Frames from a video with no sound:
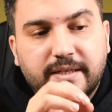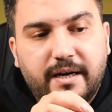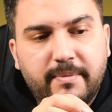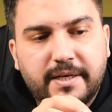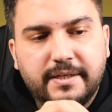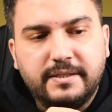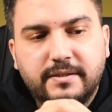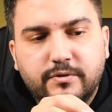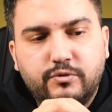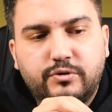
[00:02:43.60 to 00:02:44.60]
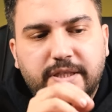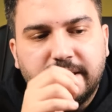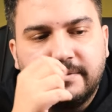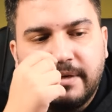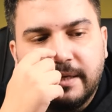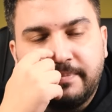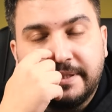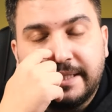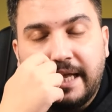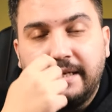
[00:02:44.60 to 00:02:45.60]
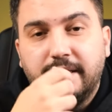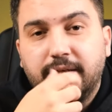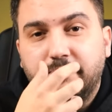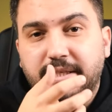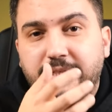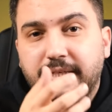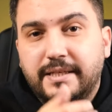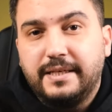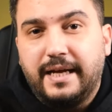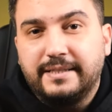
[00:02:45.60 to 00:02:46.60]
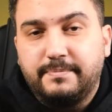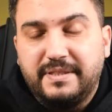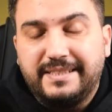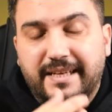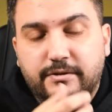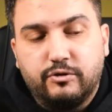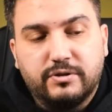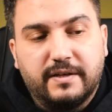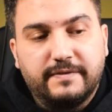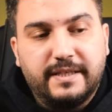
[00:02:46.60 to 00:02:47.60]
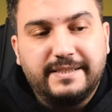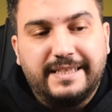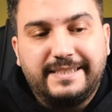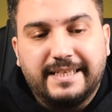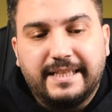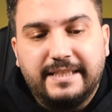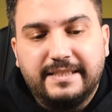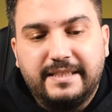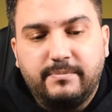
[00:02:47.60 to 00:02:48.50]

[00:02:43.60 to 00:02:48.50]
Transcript: kameranın 108 megapiksel bir lens, bir sensör tarafından desteklendiği